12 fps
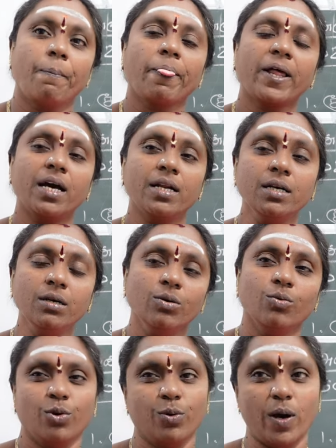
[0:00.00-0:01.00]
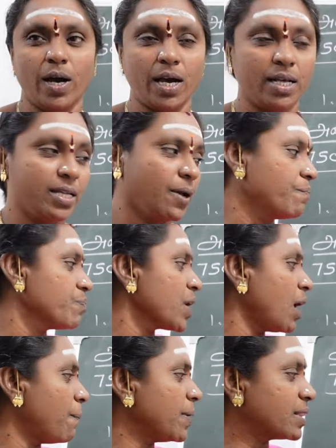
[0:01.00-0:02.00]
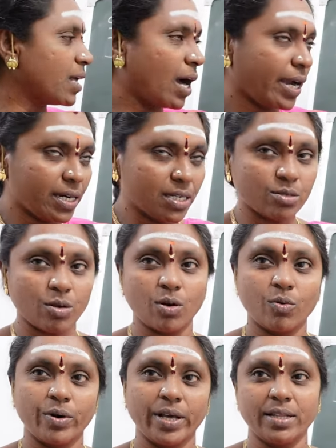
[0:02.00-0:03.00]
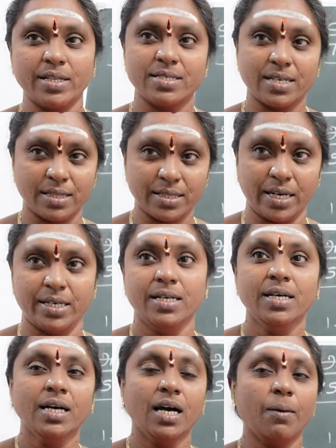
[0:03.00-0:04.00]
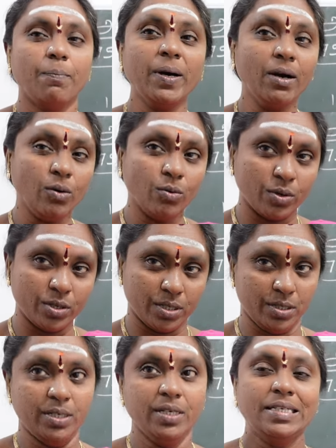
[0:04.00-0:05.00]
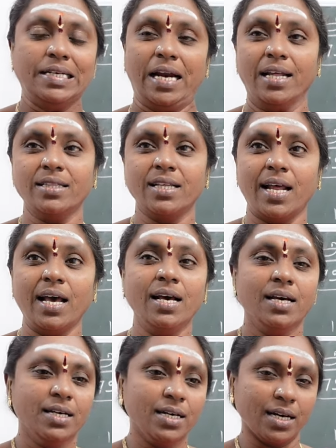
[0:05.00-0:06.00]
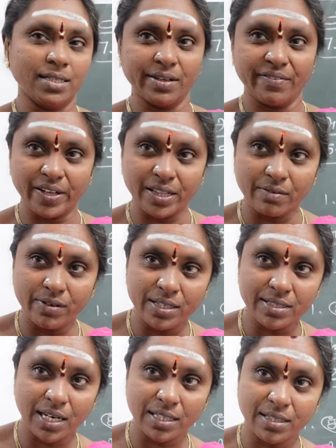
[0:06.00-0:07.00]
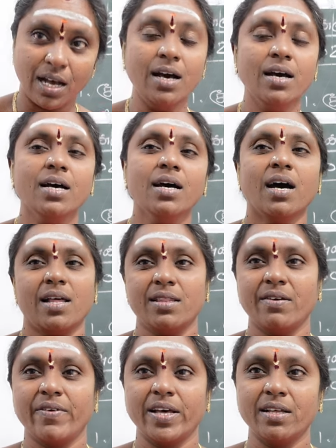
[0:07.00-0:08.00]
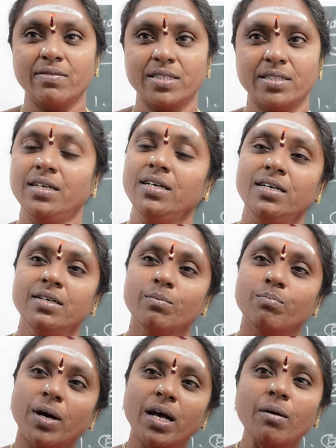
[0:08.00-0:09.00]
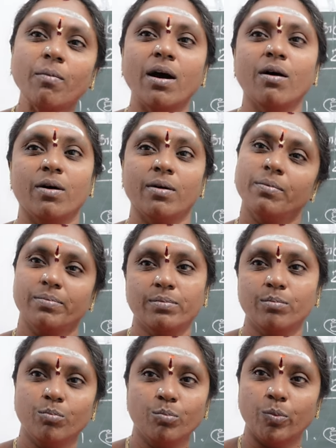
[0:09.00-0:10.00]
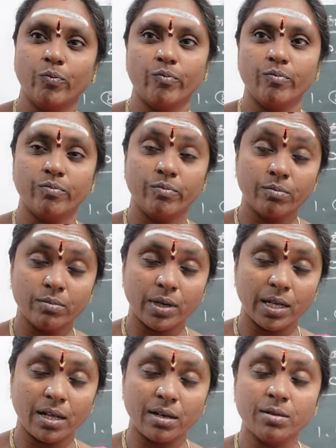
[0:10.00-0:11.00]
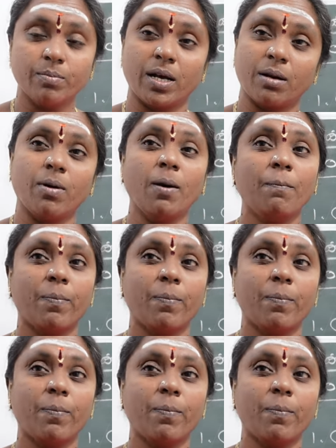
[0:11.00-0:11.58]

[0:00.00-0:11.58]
கரு உருவாகாது அப்போ தாய்ன்னு சொல்லக்கூடிய அந்த சந்திரன் அப்போ ஒரு நிலத்தில் அந்த விதை விழுந்தா தான் அந்த விதை வந்து மரமாக அதாவது மரமாக